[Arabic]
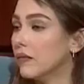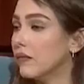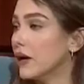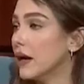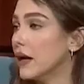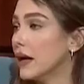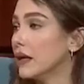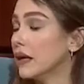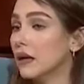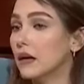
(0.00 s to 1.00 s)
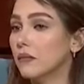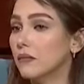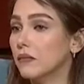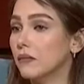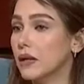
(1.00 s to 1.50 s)
فيها يعني آه،
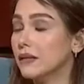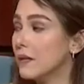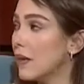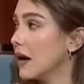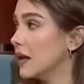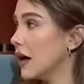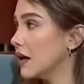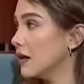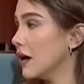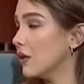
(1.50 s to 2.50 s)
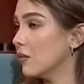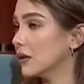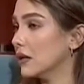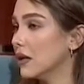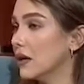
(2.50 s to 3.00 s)
انتماء لهذا
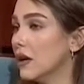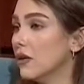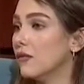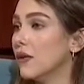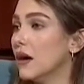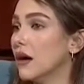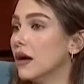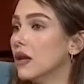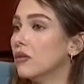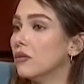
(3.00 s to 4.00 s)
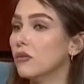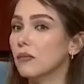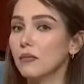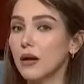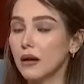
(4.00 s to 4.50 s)
الوطن صحيح. فيها
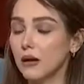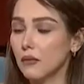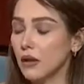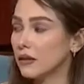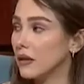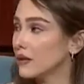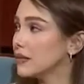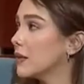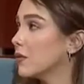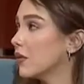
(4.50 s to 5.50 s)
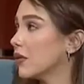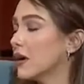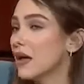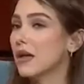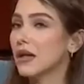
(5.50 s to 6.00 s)
انه الصبر
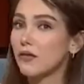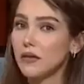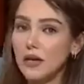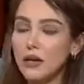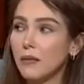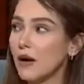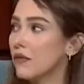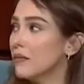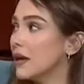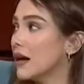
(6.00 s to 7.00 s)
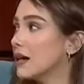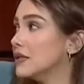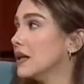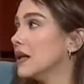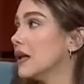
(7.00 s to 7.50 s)
كيف اننا نبقى في
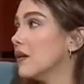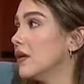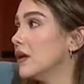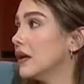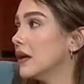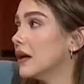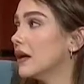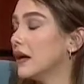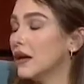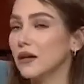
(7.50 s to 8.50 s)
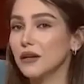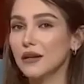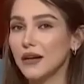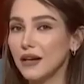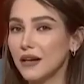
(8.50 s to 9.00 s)
المنازل كيف اننا آه،
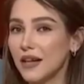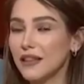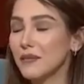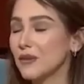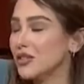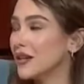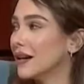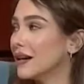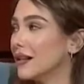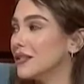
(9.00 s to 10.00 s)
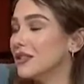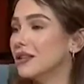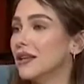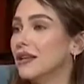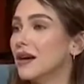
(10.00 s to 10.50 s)
يعني نقدم اشياء آه،
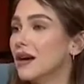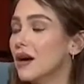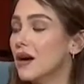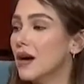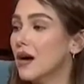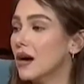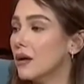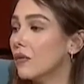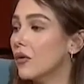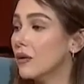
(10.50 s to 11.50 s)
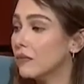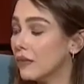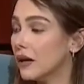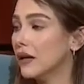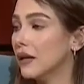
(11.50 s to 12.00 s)
جدا آه،
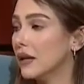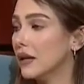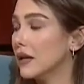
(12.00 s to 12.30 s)
مهمه عارفه